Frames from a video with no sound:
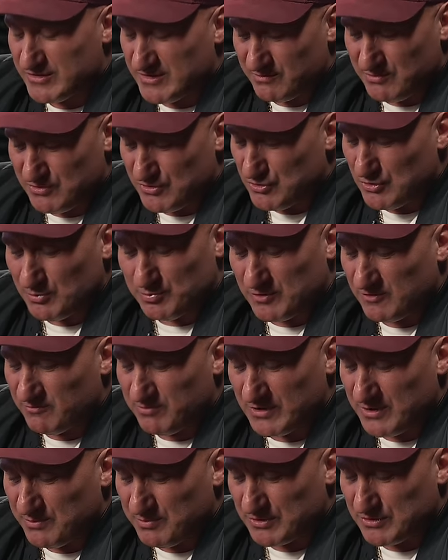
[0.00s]
sobie z dzióbków, bo
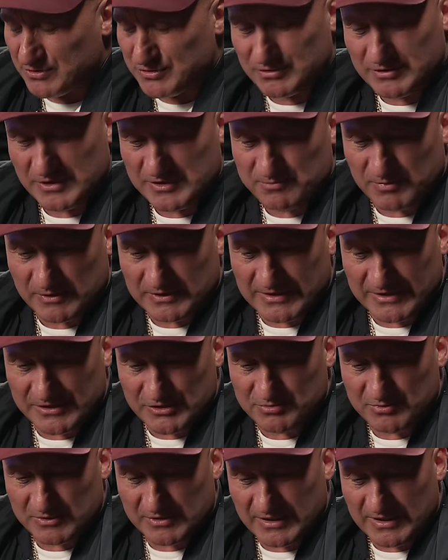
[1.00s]
nie po to się tutaj
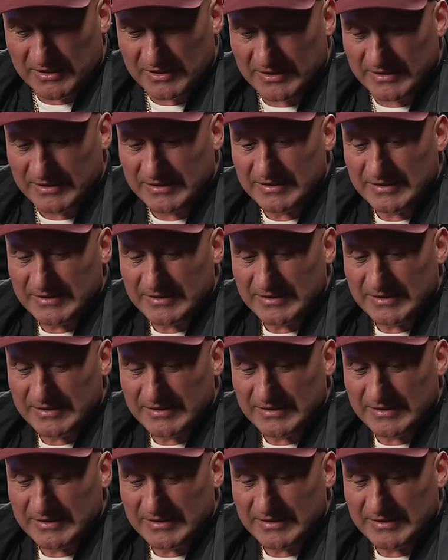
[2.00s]
spotkaliśmy, no ale